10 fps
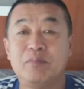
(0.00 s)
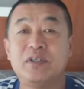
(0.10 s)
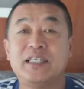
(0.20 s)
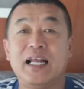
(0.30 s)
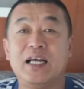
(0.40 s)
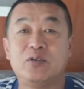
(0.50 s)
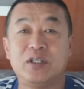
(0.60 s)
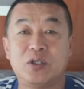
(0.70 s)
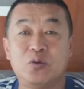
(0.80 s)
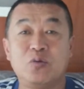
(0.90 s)
在目前来
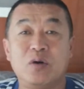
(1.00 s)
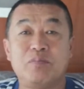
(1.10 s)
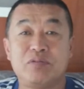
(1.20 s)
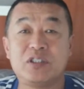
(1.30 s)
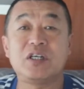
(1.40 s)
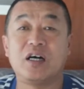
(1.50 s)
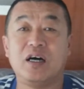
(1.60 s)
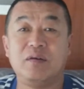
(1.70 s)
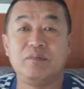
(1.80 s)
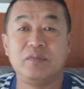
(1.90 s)
说的中国不适
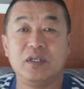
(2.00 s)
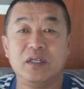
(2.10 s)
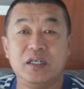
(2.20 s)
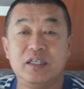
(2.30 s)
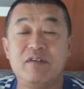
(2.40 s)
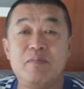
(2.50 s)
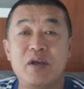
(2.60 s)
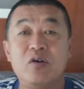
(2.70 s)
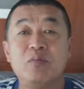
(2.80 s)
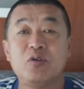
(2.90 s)
合。因为
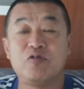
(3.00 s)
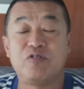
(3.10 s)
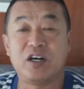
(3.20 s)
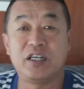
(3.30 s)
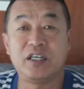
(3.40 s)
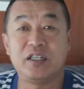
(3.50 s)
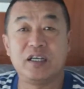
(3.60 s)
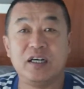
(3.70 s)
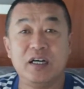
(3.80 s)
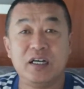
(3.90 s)
没有那么多房车营
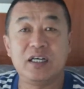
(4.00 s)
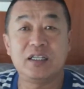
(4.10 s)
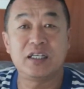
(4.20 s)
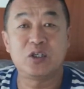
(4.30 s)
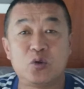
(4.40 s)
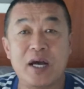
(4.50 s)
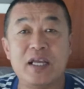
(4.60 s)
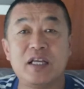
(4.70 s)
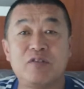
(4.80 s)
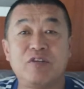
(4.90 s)
地，那个专
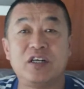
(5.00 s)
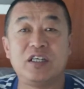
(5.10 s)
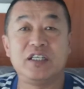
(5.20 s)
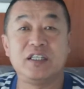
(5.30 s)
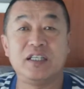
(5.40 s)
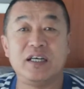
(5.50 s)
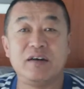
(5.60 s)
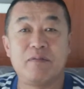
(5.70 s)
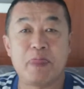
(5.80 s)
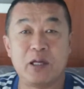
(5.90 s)
业的房车营地，
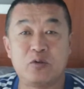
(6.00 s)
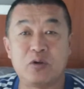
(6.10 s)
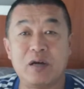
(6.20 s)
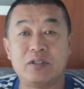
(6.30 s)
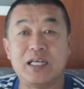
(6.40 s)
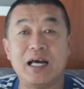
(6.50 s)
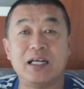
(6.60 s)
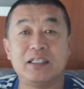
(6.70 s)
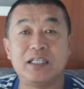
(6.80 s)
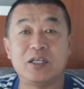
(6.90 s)
哎，专有
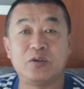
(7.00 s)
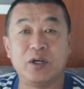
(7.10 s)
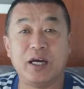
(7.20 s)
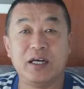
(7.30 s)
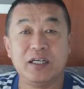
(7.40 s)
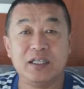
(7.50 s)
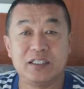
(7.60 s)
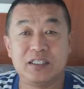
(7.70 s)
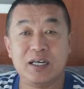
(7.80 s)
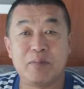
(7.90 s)
下下水，
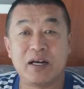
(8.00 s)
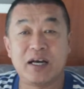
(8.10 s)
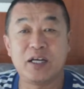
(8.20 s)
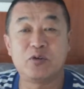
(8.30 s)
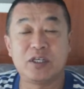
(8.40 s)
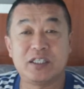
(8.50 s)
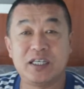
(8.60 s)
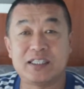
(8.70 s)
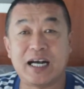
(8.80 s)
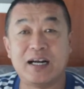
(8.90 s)
直接把那黑水直
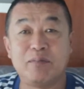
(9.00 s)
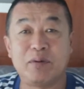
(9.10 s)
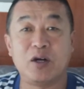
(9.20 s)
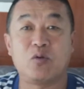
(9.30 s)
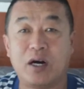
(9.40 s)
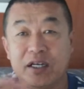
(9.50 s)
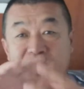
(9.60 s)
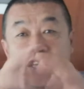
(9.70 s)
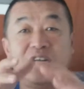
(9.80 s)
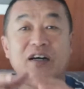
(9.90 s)
接插上，把那管一
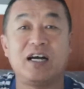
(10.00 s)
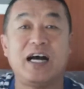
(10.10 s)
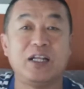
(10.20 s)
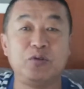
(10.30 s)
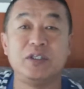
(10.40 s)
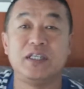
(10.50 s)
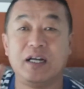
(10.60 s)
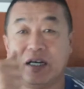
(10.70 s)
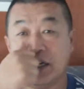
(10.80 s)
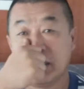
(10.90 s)
拧，咔对
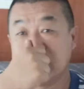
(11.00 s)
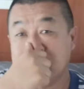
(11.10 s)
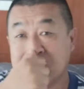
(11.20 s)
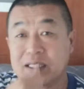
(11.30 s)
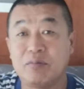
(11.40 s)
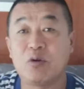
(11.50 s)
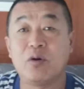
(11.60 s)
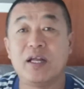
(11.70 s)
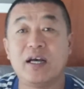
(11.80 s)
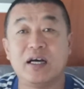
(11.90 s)
接。现在咱们
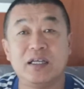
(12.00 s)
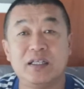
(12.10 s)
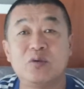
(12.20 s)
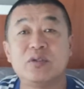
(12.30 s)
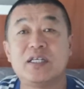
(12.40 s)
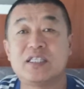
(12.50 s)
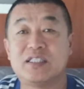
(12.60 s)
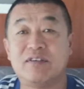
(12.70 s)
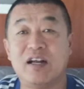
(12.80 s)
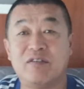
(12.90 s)
国内啊，一共才
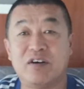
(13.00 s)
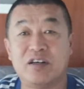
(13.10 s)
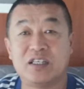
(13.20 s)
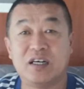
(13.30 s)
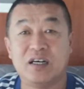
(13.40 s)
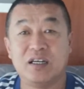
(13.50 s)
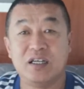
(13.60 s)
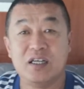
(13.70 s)
十万辆房车，